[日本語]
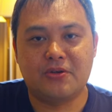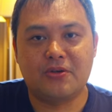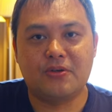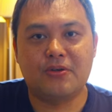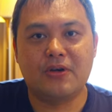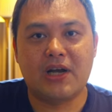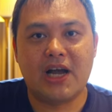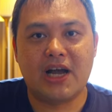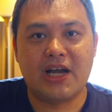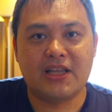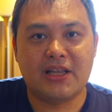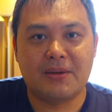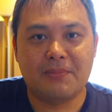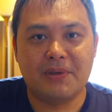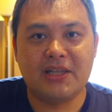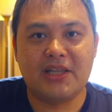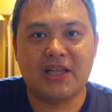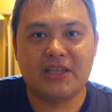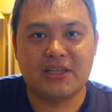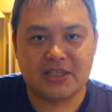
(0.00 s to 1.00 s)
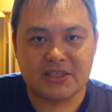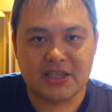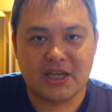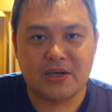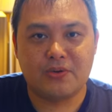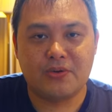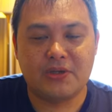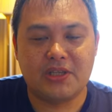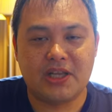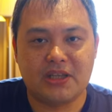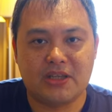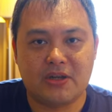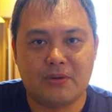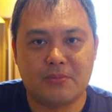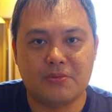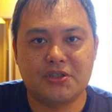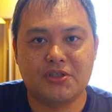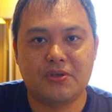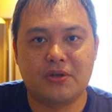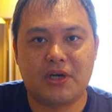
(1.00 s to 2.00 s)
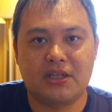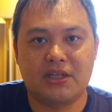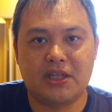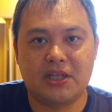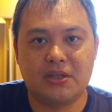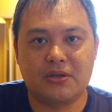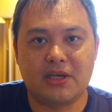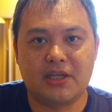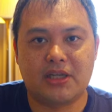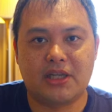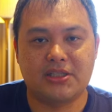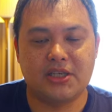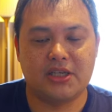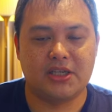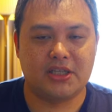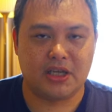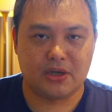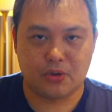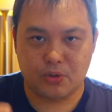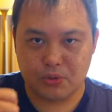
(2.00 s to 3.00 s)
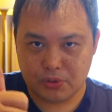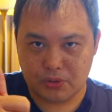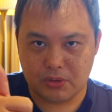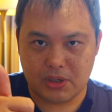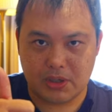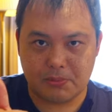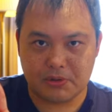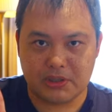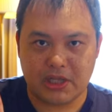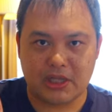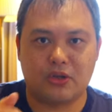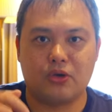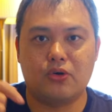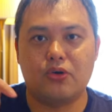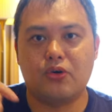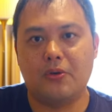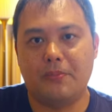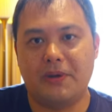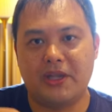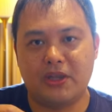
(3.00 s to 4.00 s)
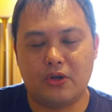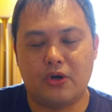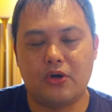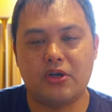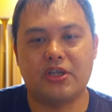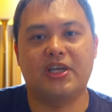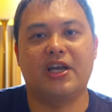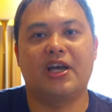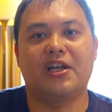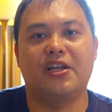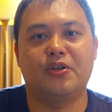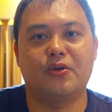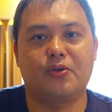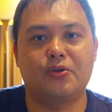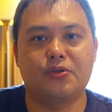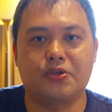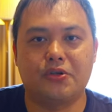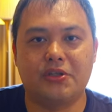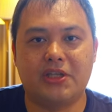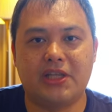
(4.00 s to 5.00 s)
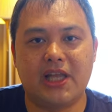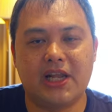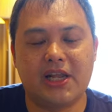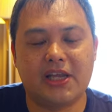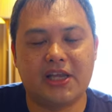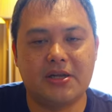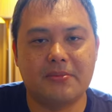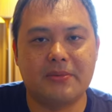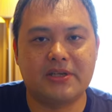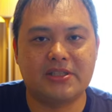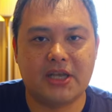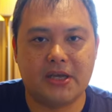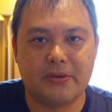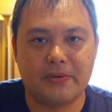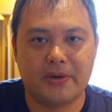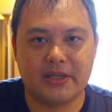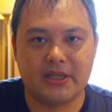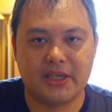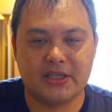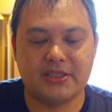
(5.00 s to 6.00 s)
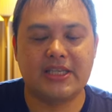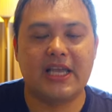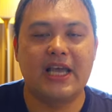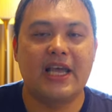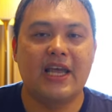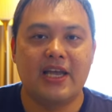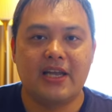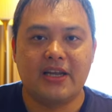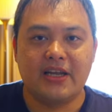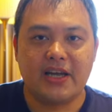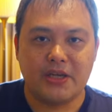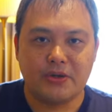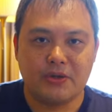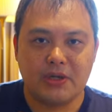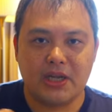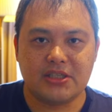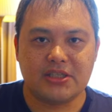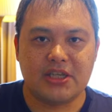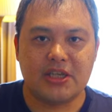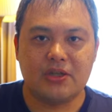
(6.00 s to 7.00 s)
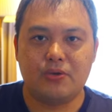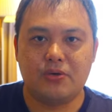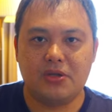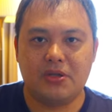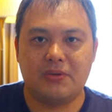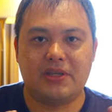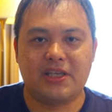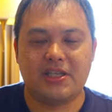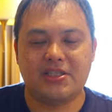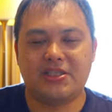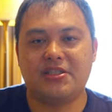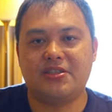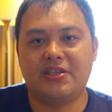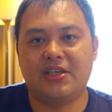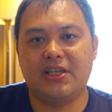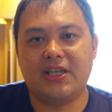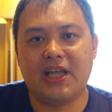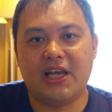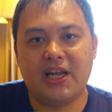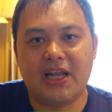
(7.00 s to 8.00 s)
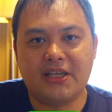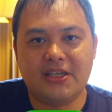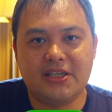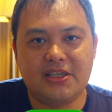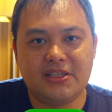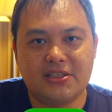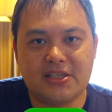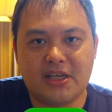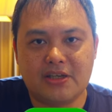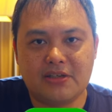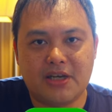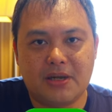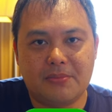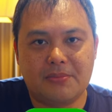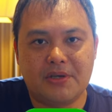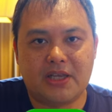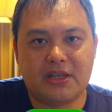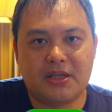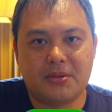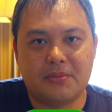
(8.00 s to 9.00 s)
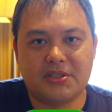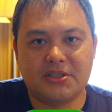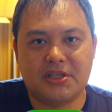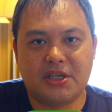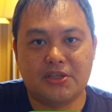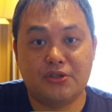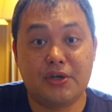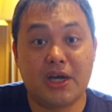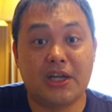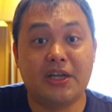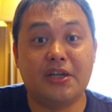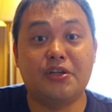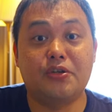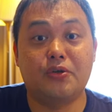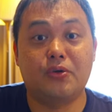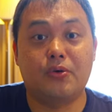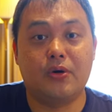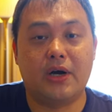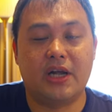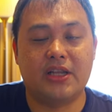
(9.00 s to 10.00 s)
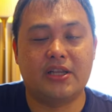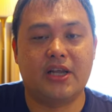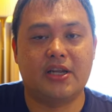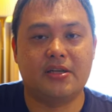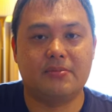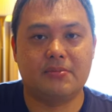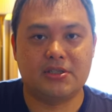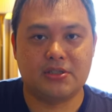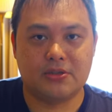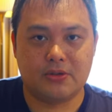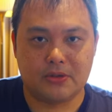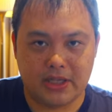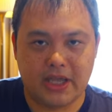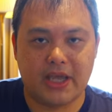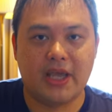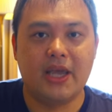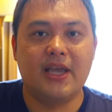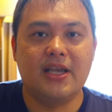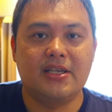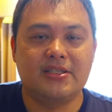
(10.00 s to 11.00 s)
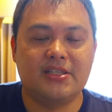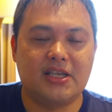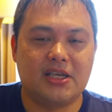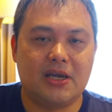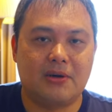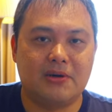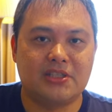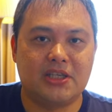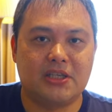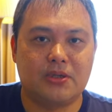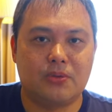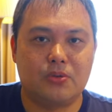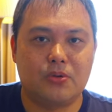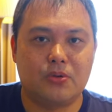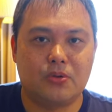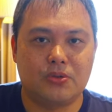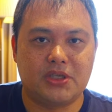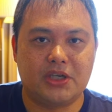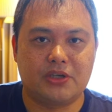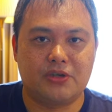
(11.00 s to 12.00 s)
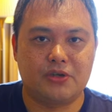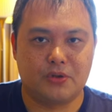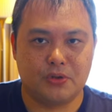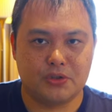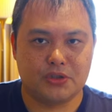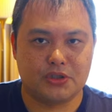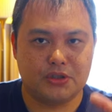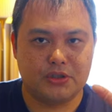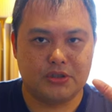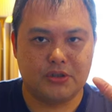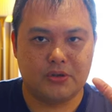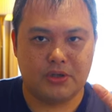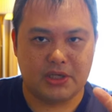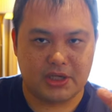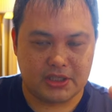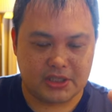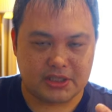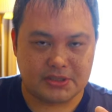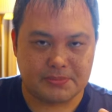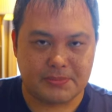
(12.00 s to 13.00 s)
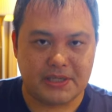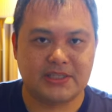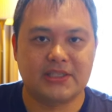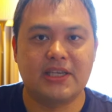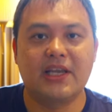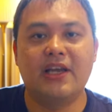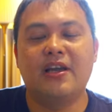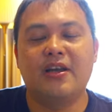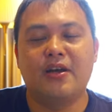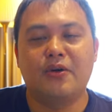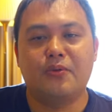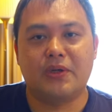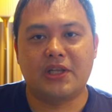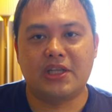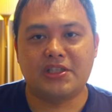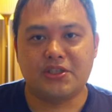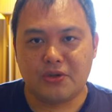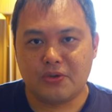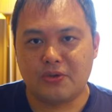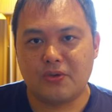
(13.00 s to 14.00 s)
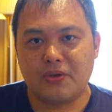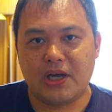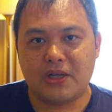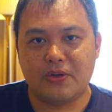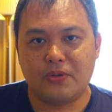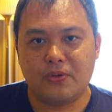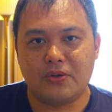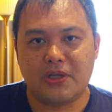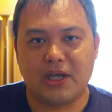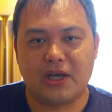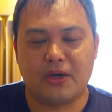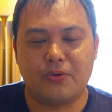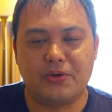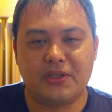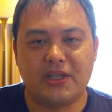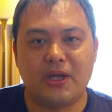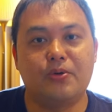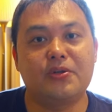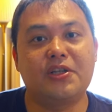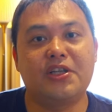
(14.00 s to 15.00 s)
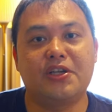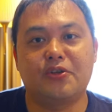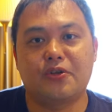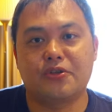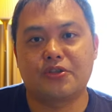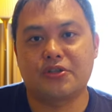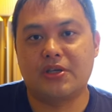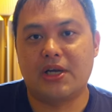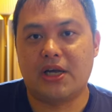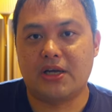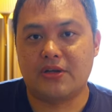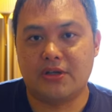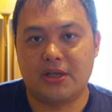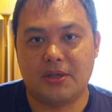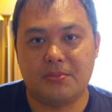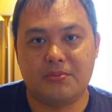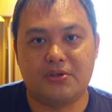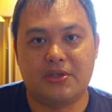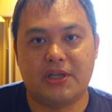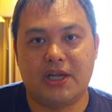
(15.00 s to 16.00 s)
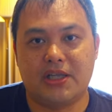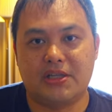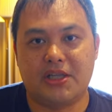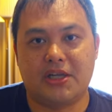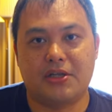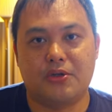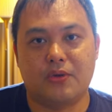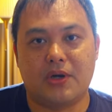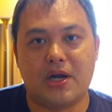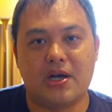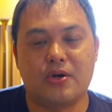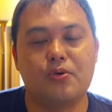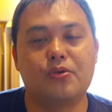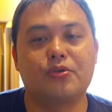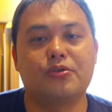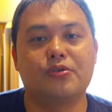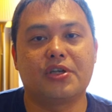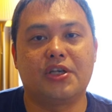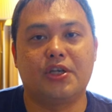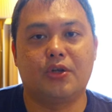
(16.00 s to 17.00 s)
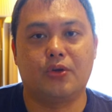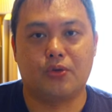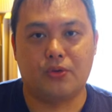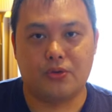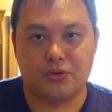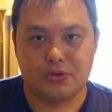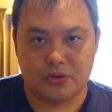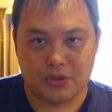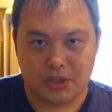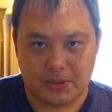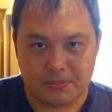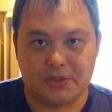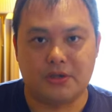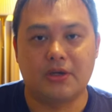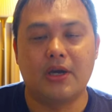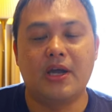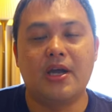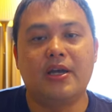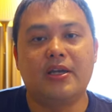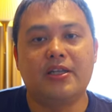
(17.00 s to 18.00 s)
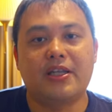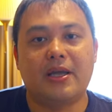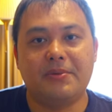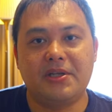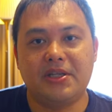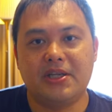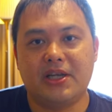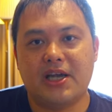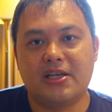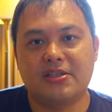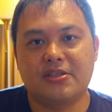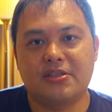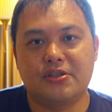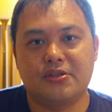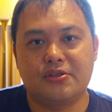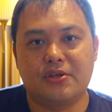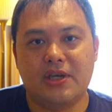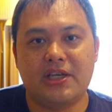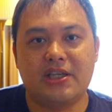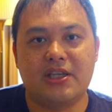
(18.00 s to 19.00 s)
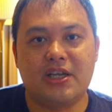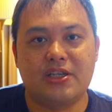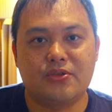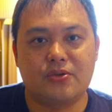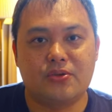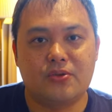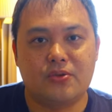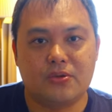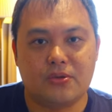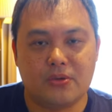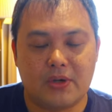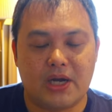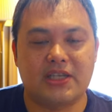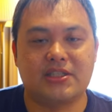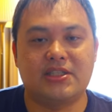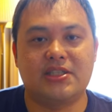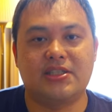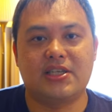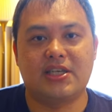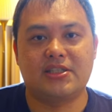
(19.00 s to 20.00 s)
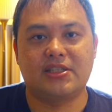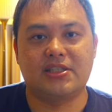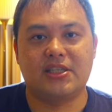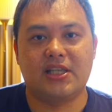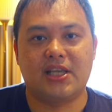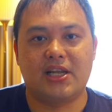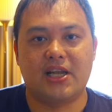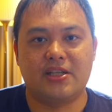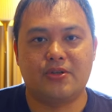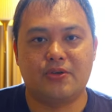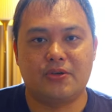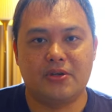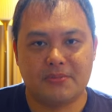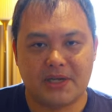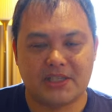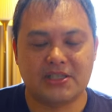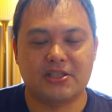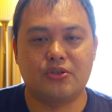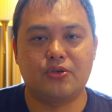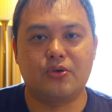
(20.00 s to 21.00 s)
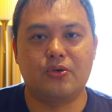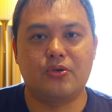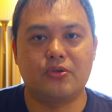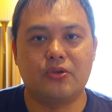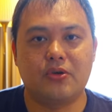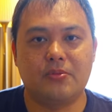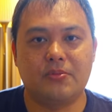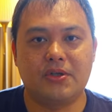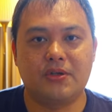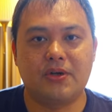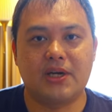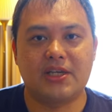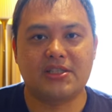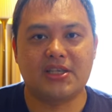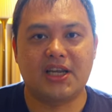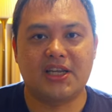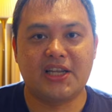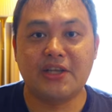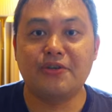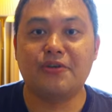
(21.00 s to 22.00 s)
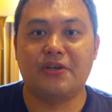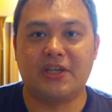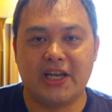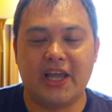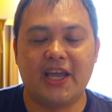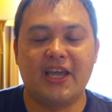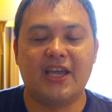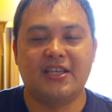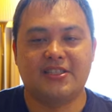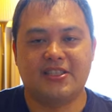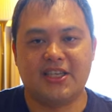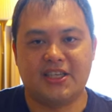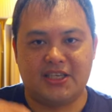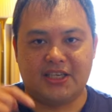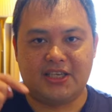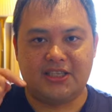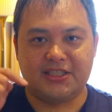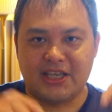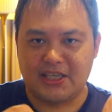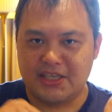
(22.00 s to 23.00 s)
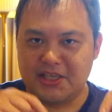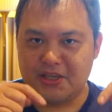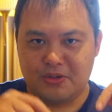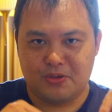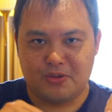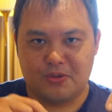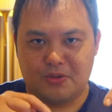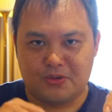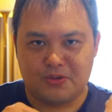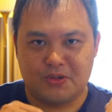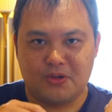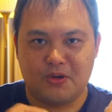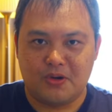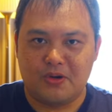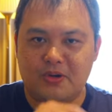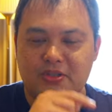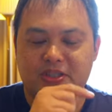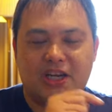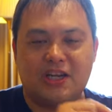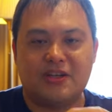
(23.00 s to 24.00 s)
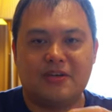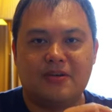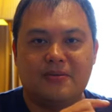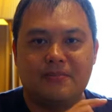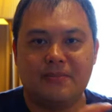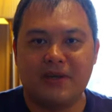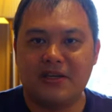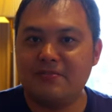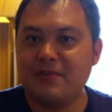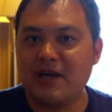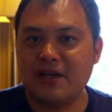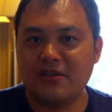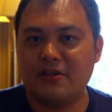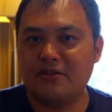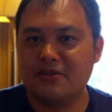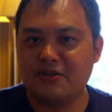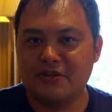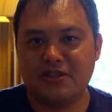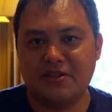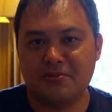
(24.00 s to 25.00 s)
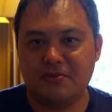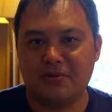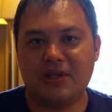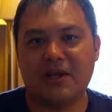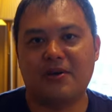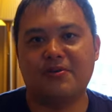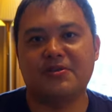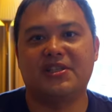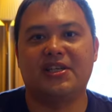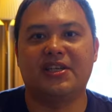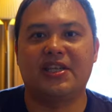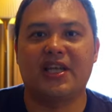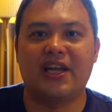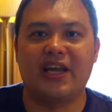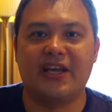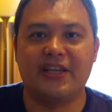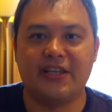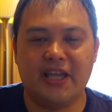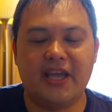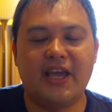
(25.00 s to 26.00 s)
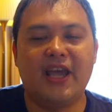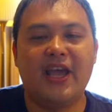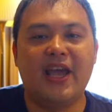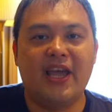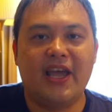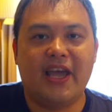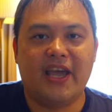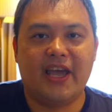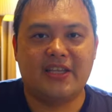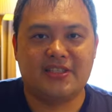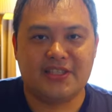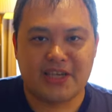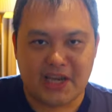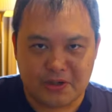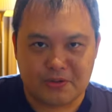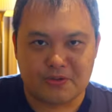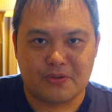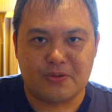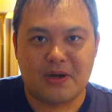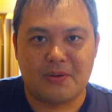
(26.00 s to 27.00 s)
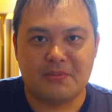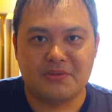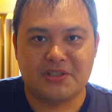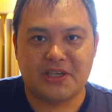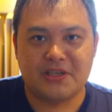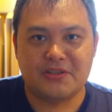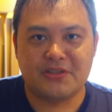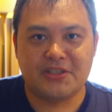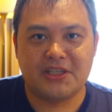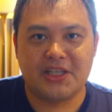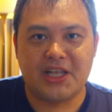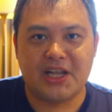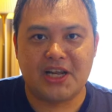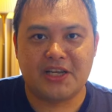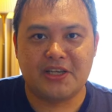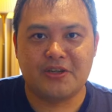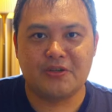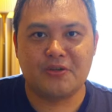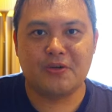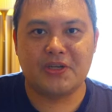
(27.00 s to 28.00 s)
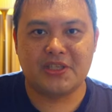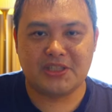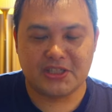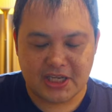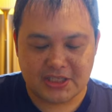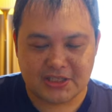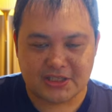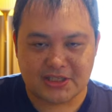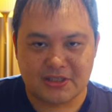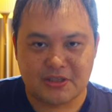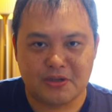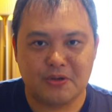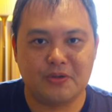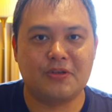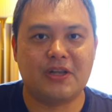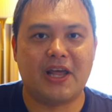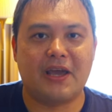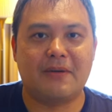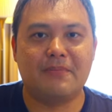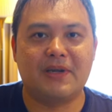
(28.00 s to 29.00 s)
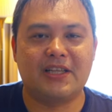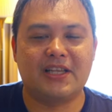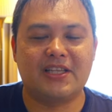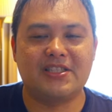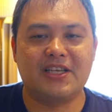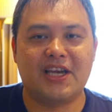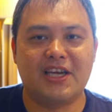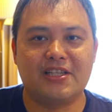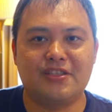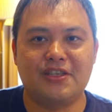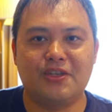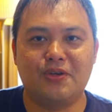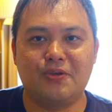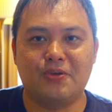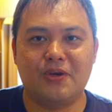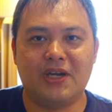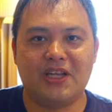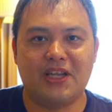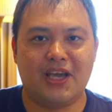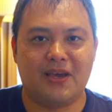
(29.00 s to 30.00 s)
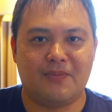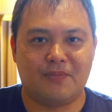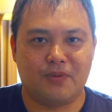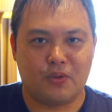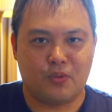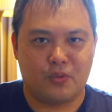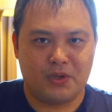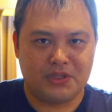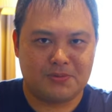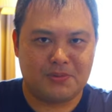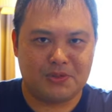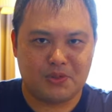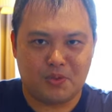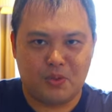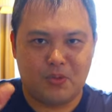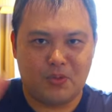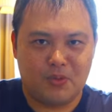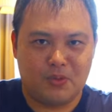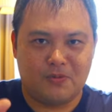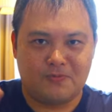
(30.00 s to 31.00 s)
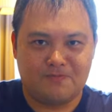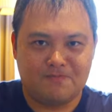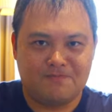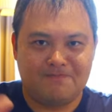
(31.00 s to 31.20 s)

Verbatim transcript: この動画がためになった、参考になった、面白かったよって方はぜひね、高評価ボタンとコメント、気軽に残しておいていただければ幸いです。概要欄下の方に私、Twitter、LINE、Instagram やってまして、URL の方貼ってありますので、ぜひ合わせてフォローチェックよろしくお願いいたします。私の動画の方ではこういったホテルの宿泊レビューであったりとか航空機の搭乗レビュー、旅に関する有益な情報等を発信させていただいております。情報のお見逃しがないようにね、ぜひチャンネル登録とこちらのベルマークの通知ボタンを押していただいて、えー、次回の動画もチェックしていただけると嬉しいです。ということで、また次回次の動画でお会いしましょう。